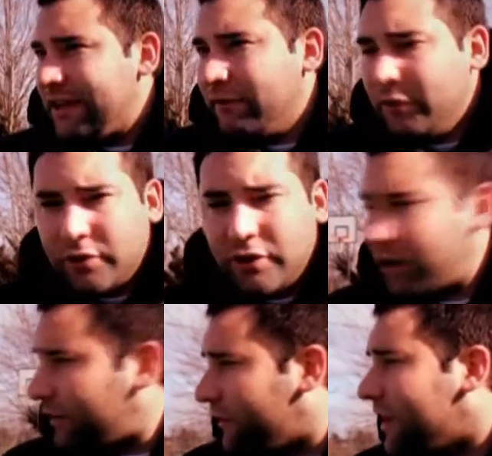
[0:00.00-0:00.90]
¿quién fue uno de los
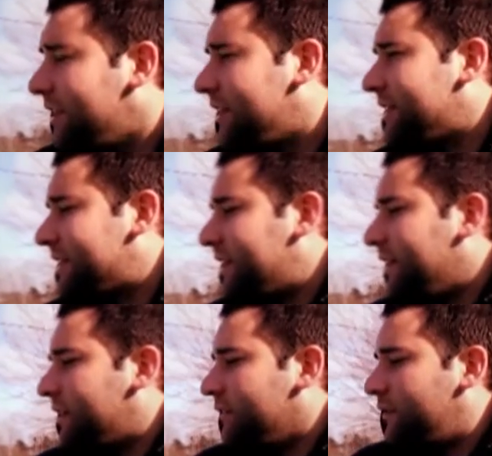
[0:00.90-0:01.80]
referentes?
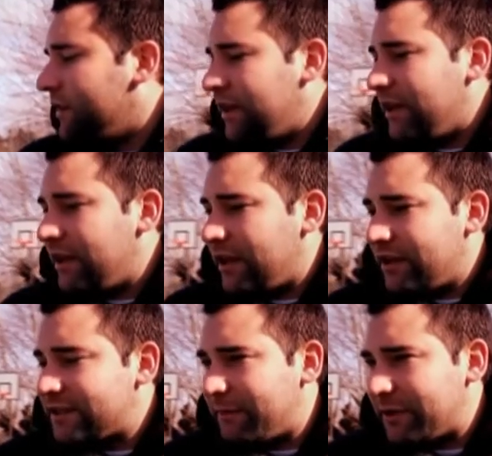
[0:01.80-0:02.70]
¿Quién, fue
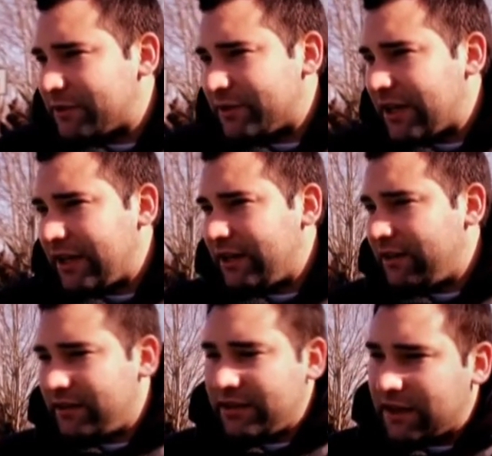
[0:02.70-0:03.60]
esa persona
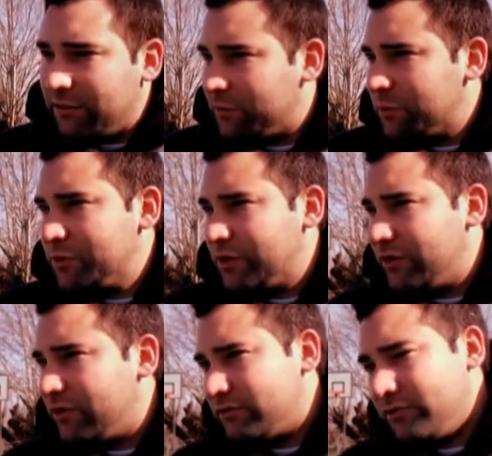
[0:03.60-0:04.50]
que, te habló
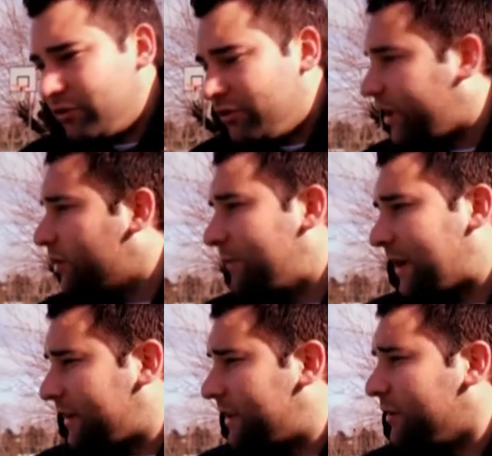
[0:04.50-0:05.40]
mucho o con quién
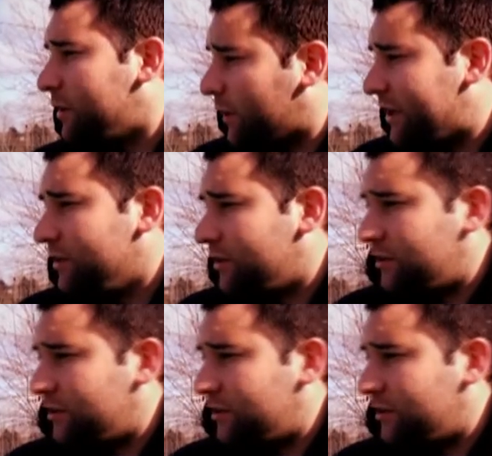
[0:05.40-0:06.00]
compartiste vestuario